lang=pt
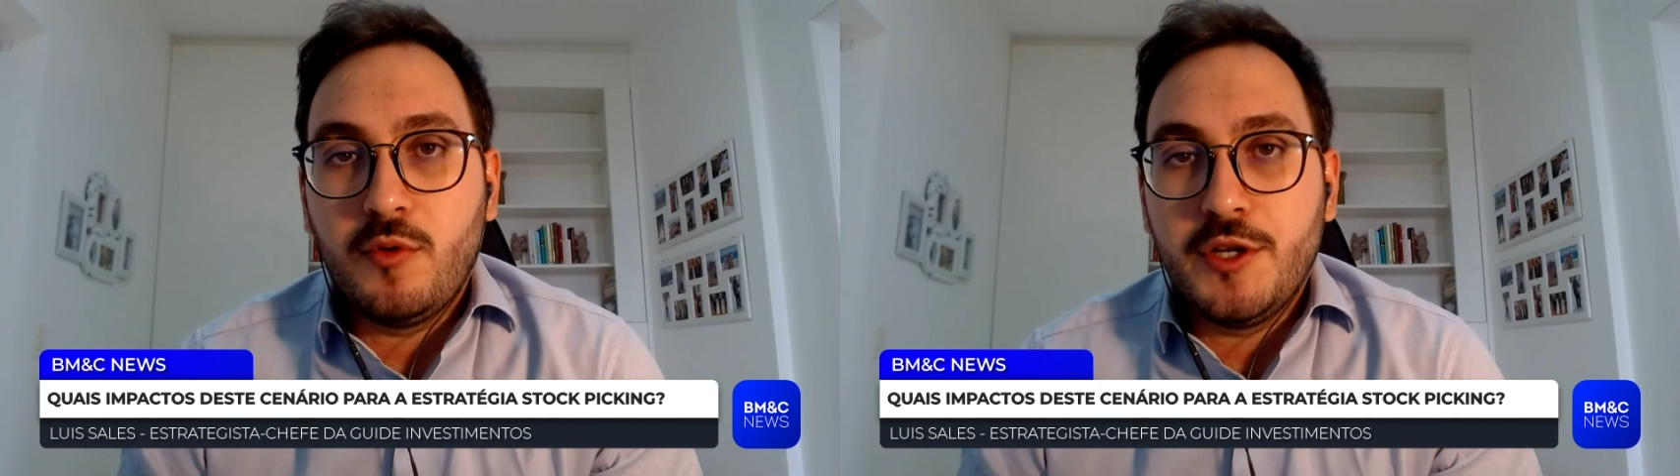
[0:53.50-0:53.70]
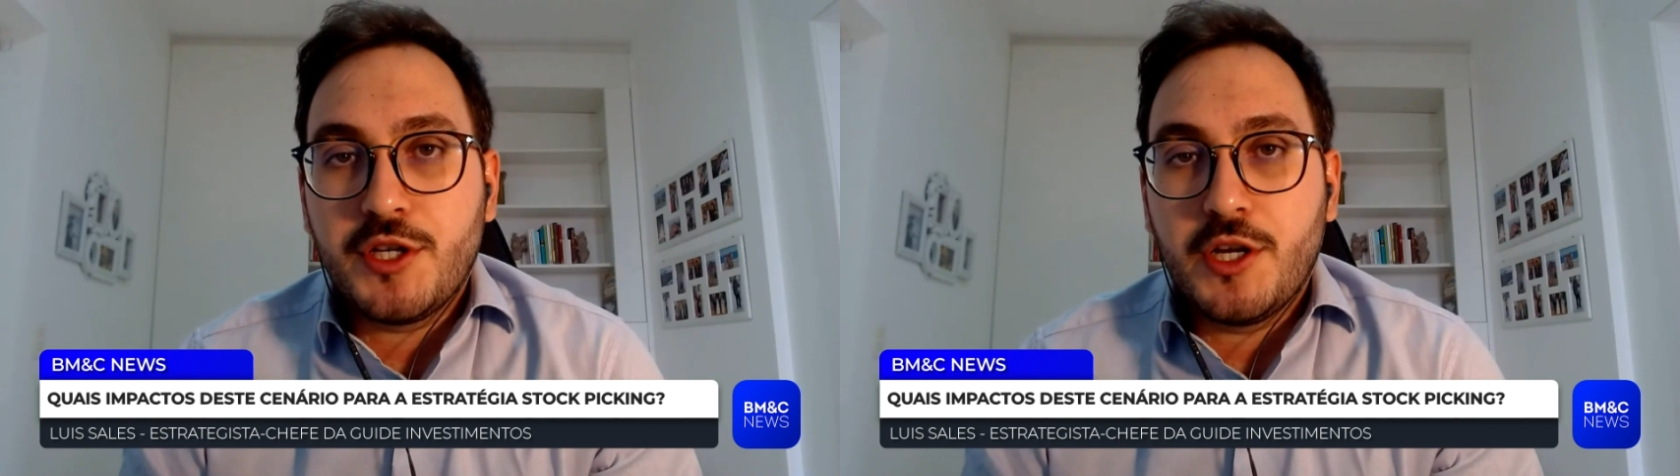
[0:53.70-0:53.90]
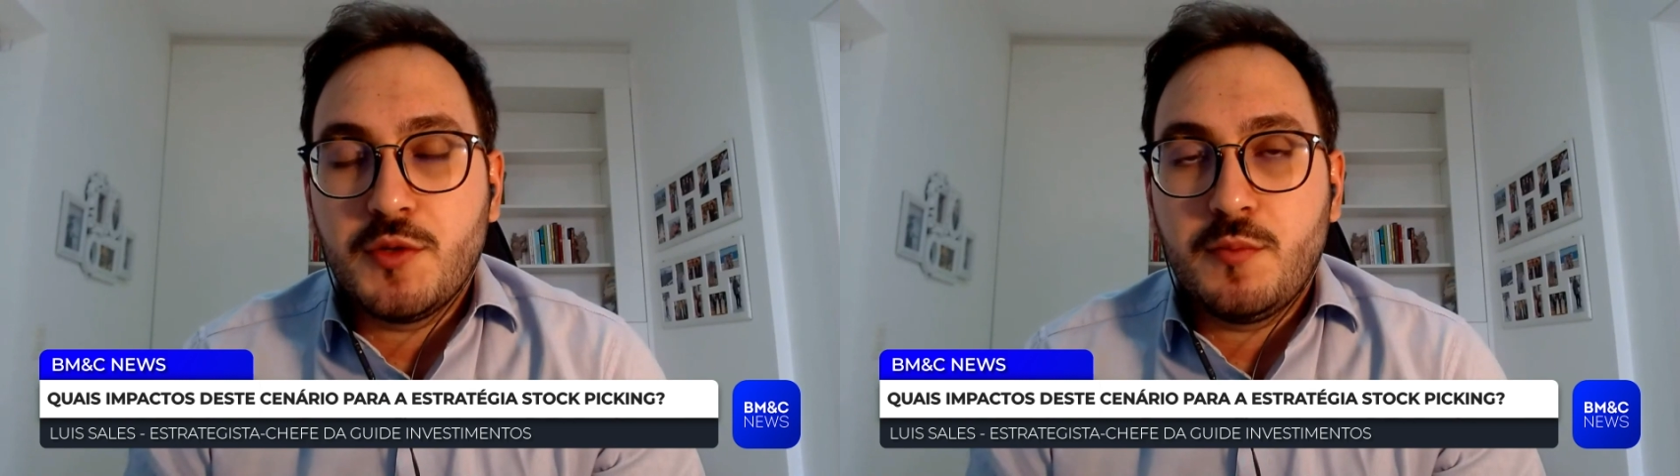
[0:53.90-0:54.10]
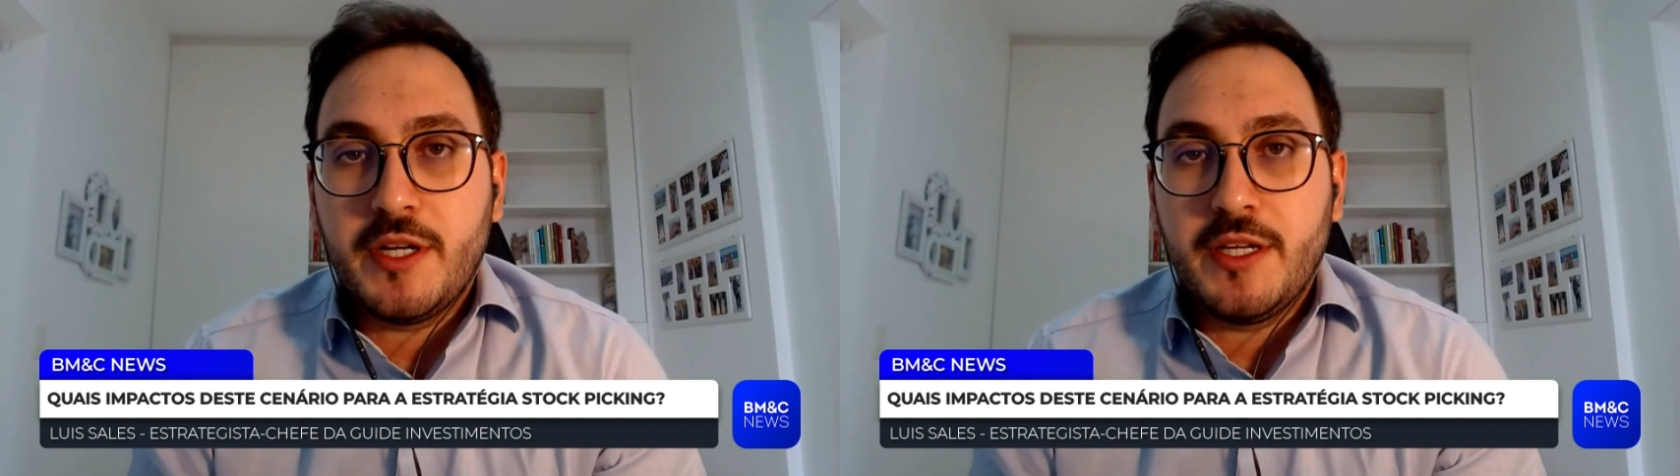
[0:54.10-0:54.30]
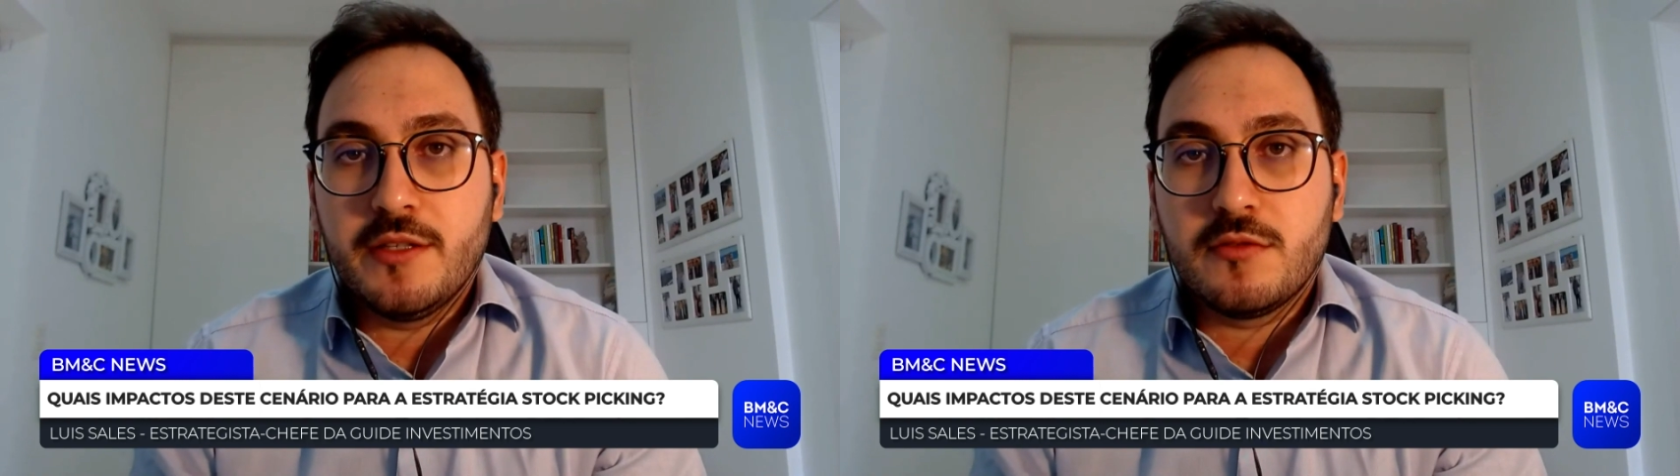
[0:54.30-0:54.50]
política de
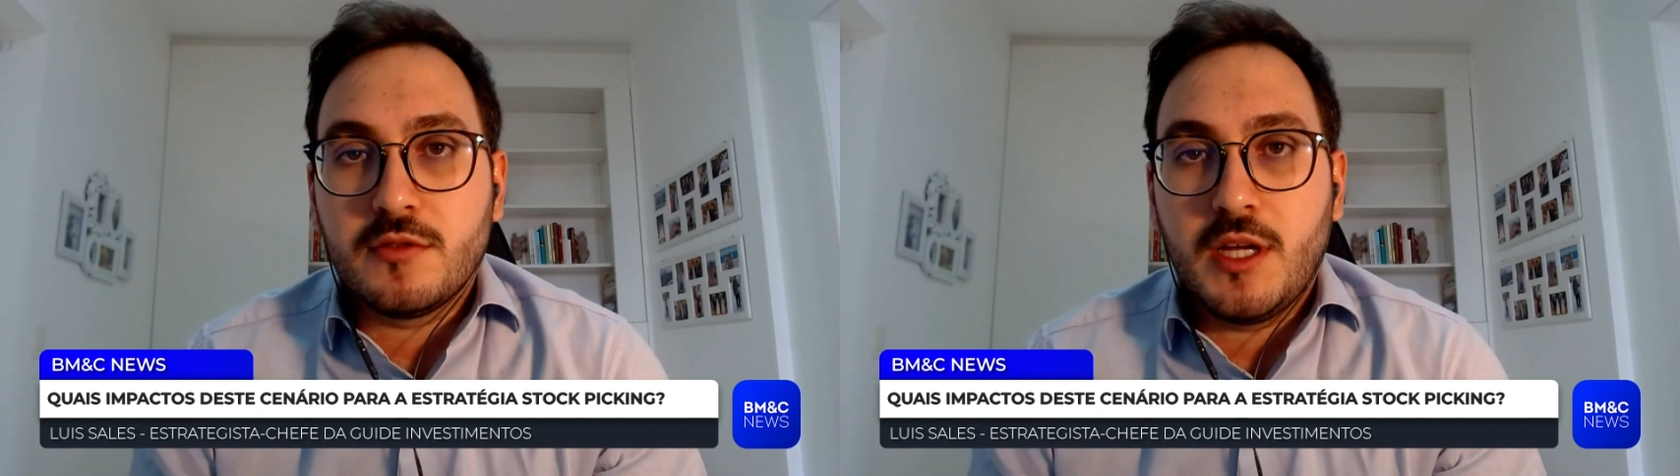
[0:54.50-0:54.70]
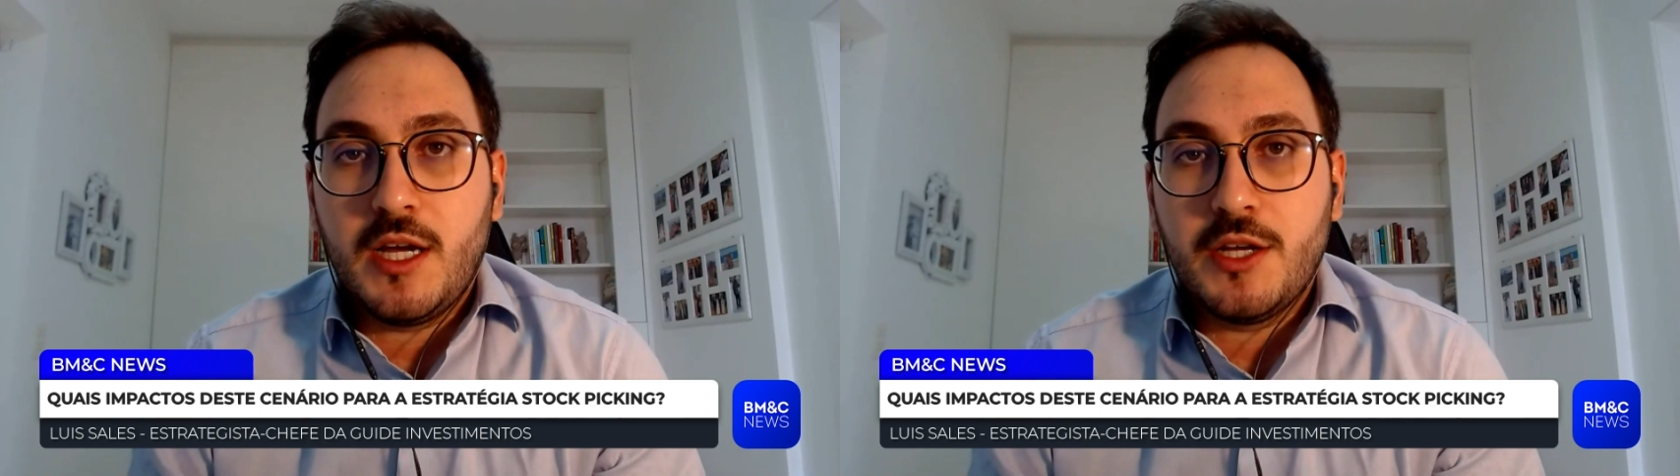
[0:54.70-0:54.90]
preço, tá?